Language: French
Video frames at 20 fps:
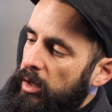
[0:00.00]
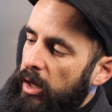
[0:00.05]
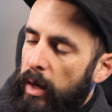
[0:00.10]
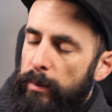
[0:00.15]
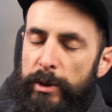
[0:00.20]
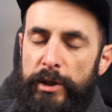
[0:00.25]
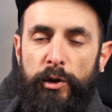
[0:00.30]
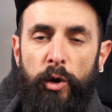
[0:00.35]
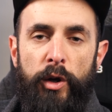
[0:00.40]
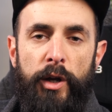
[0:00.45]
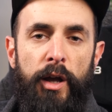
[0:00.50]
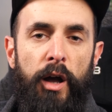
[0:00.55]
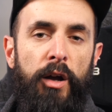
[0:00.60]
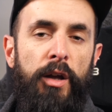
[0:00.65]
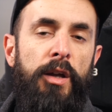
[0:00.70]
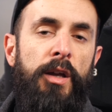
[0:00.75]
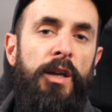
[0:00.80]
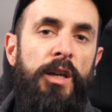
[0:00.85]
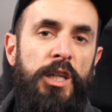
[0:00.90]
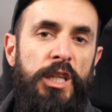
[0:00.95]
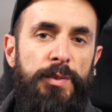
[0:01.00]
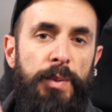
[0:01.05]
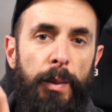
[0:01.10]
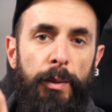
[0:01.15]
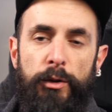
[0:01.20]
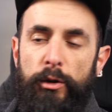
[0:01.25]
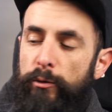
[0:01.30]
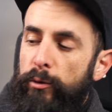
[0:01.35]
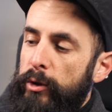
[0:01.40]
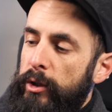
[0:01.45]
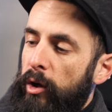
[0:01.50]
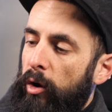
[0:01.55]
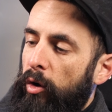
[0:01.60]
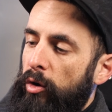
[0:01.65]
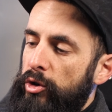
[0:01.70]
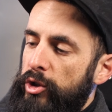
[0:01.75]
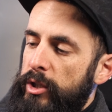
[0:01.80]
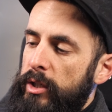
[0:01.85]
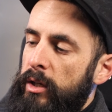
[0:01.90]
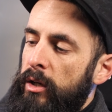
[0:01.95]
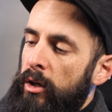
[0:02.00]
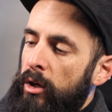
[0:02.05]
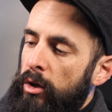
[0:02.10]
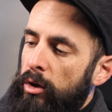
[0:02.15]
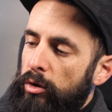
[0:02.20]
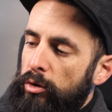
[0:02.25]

un petit encart qui permet de venir ranger